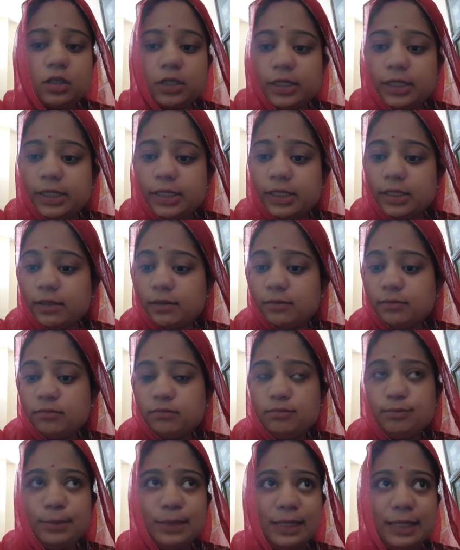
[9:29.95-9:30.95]
ये
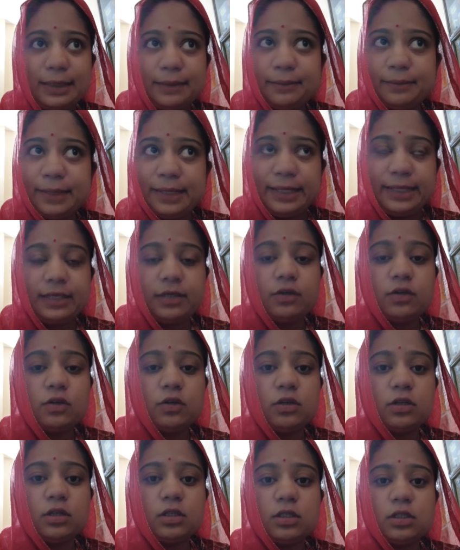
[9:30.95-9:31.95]
बैग
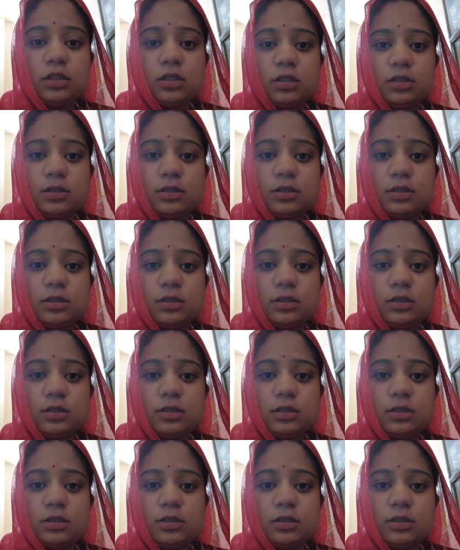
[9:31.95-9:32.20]
और ना